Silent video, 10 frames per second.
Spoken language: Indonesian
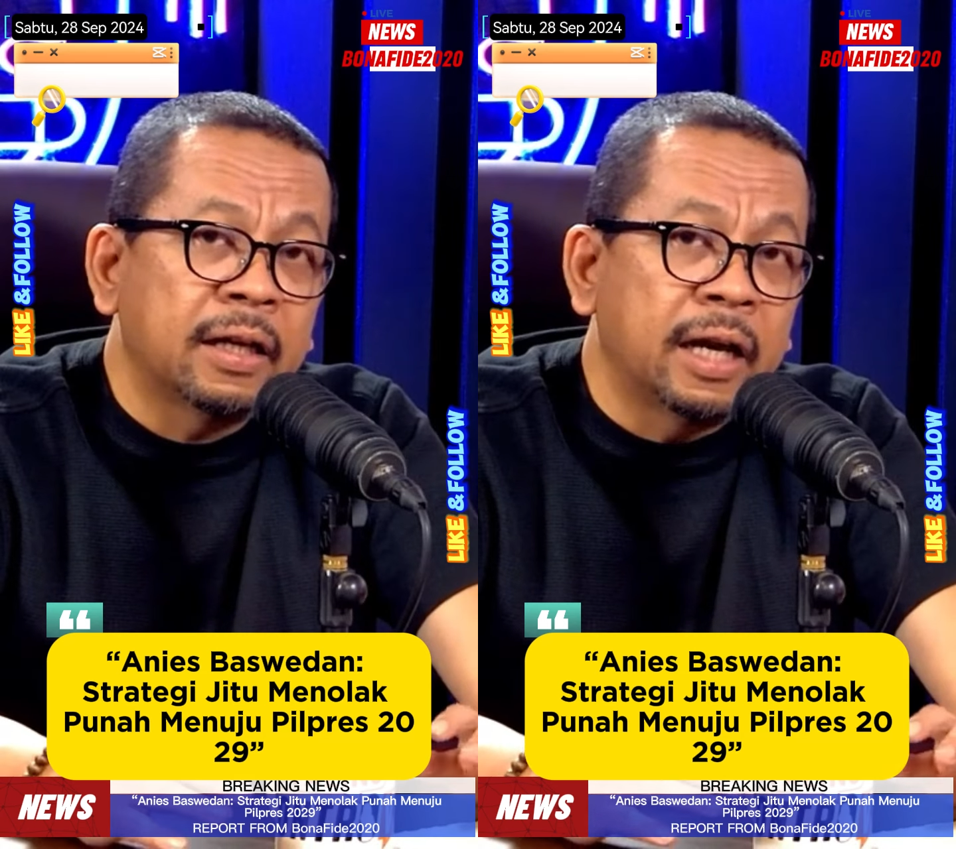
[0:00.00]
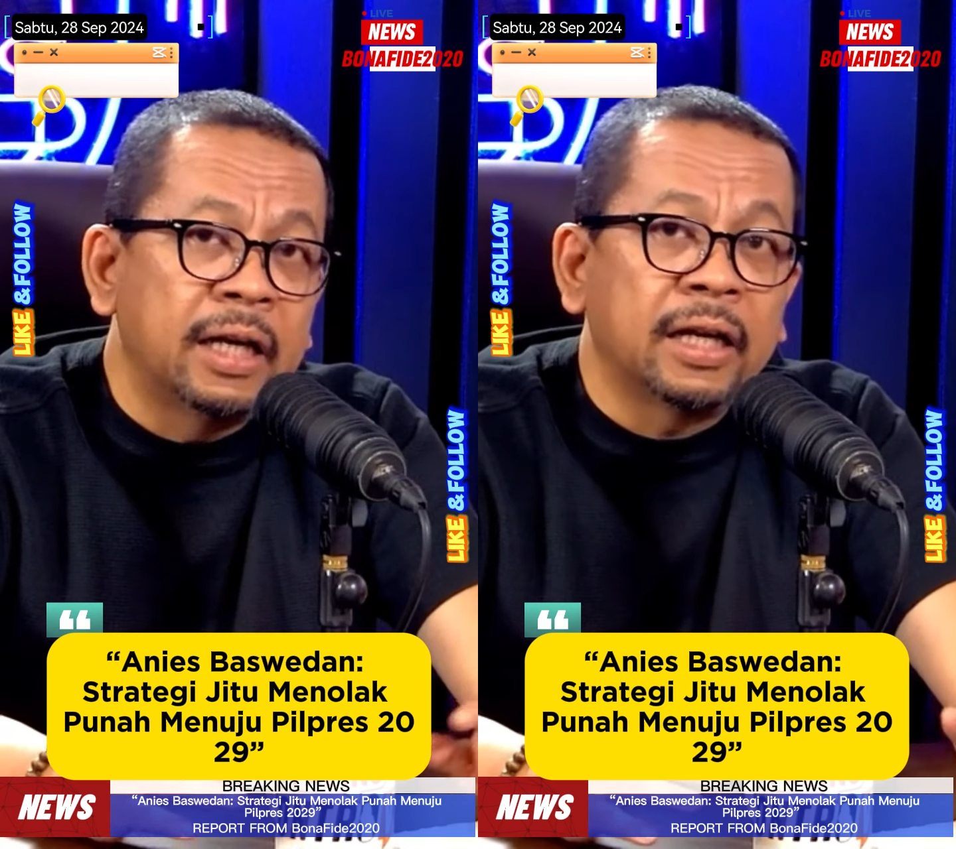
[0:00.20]

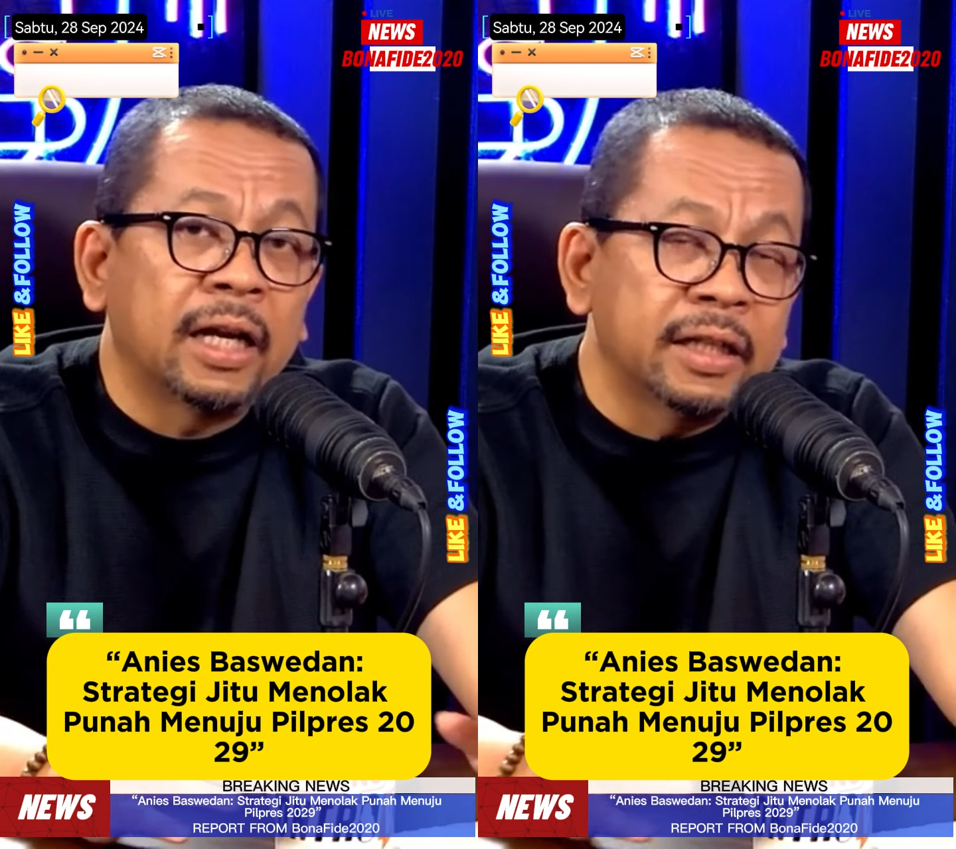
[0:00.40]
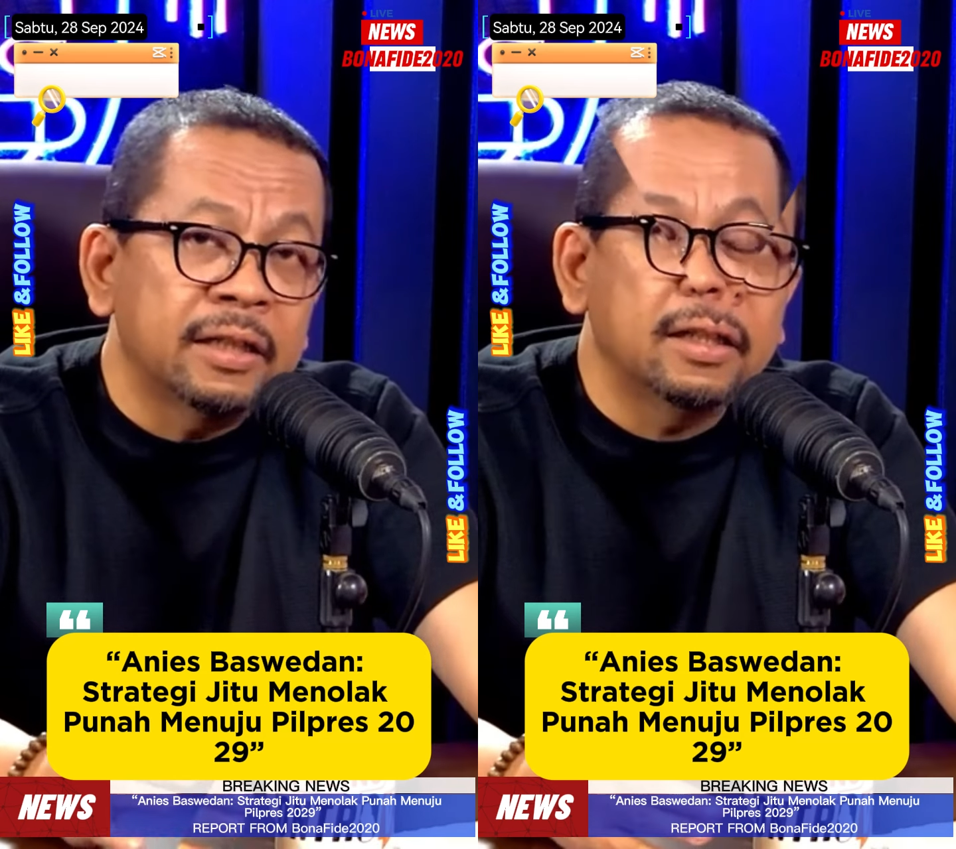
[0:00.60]
aling uh
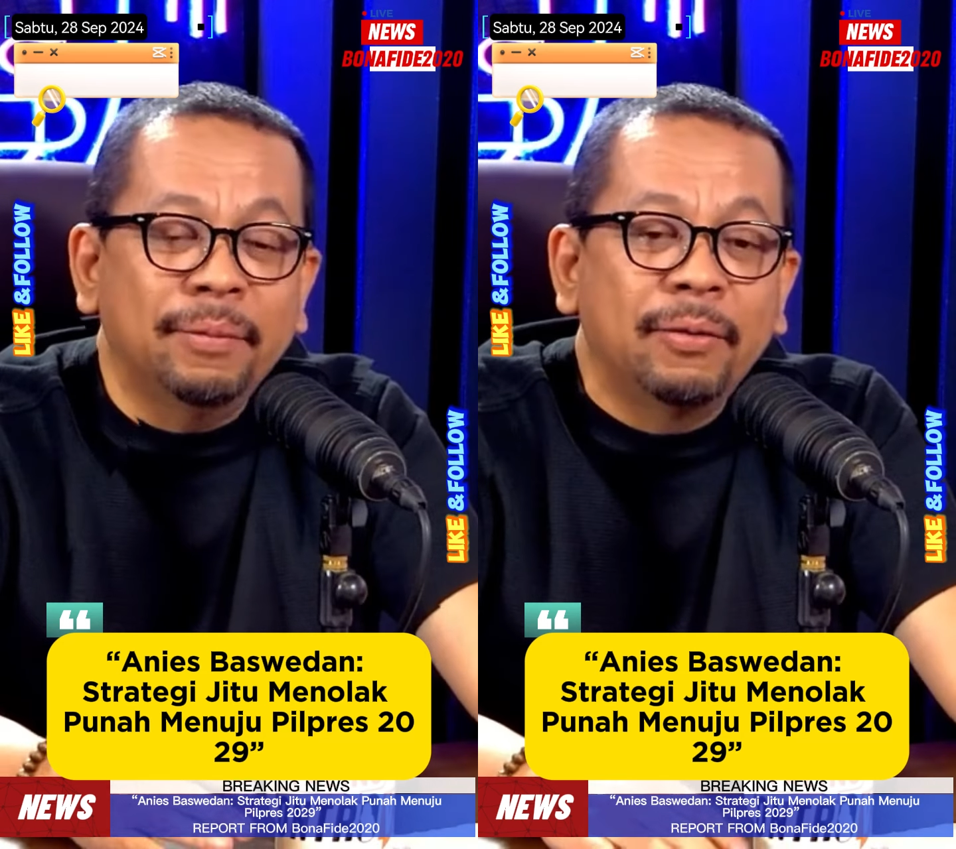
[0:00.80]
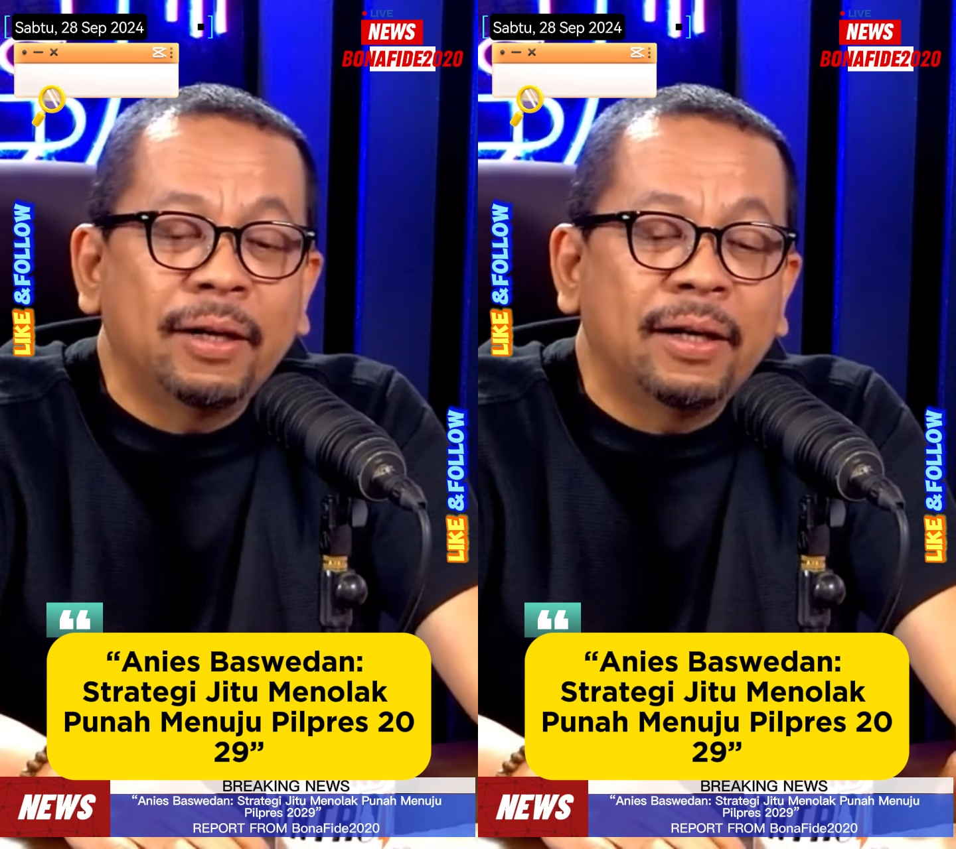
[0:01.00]

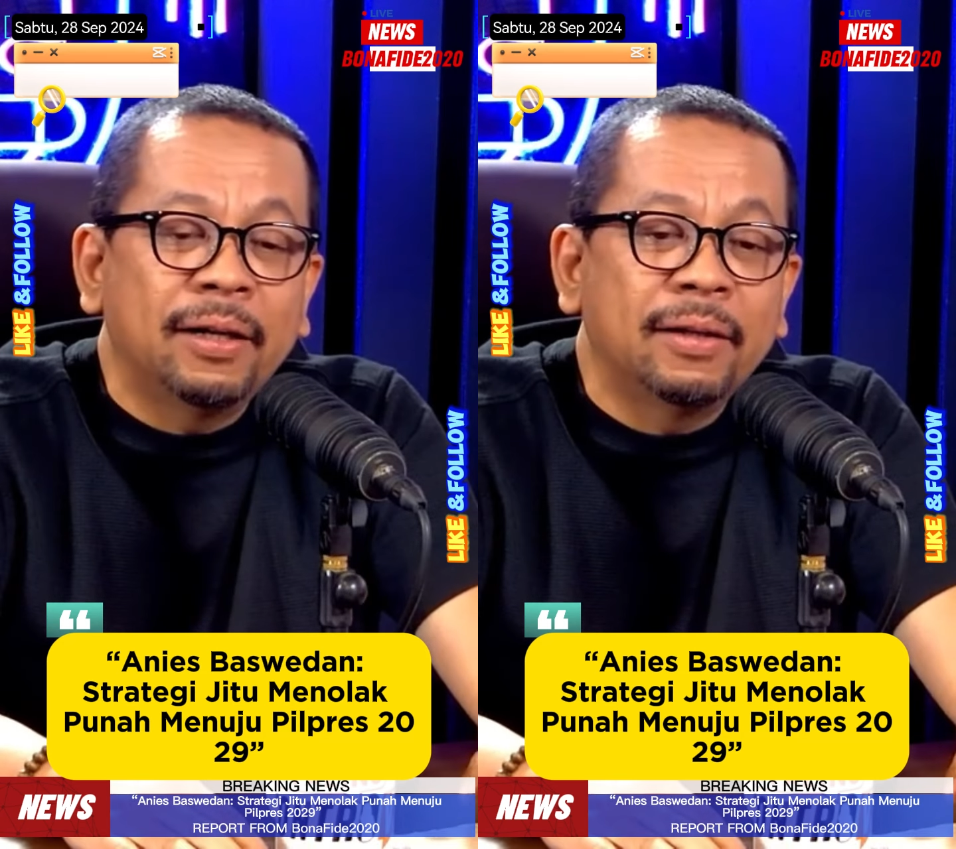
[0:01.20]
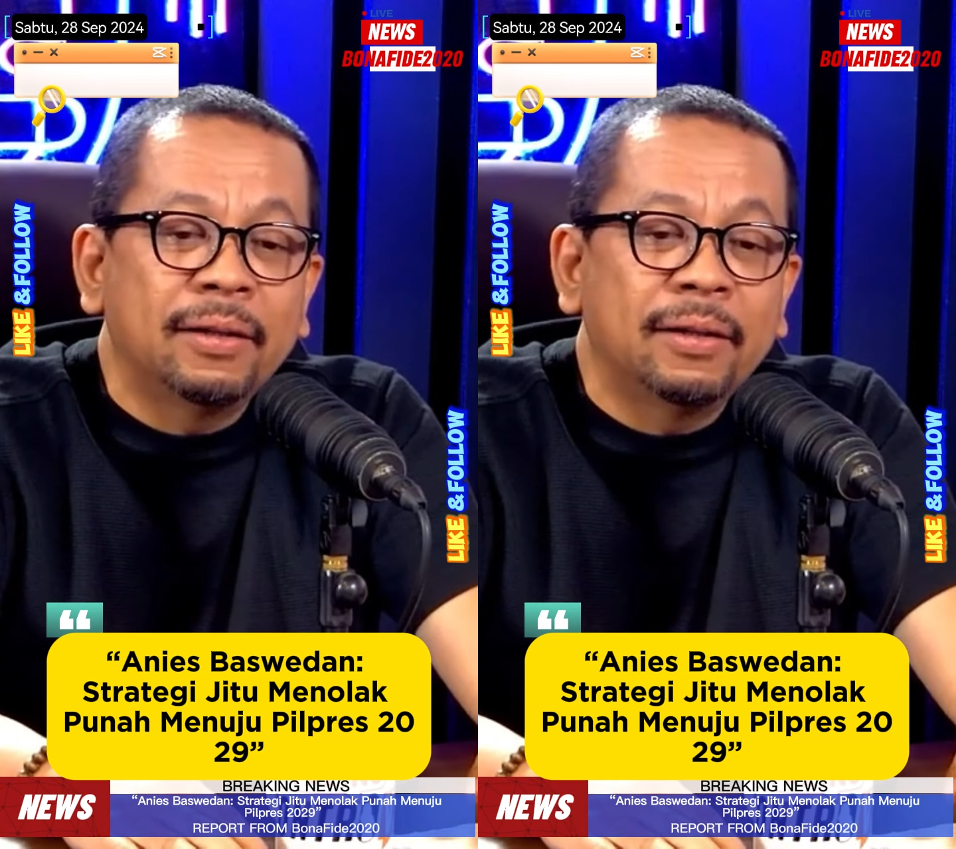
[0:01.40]
-huh.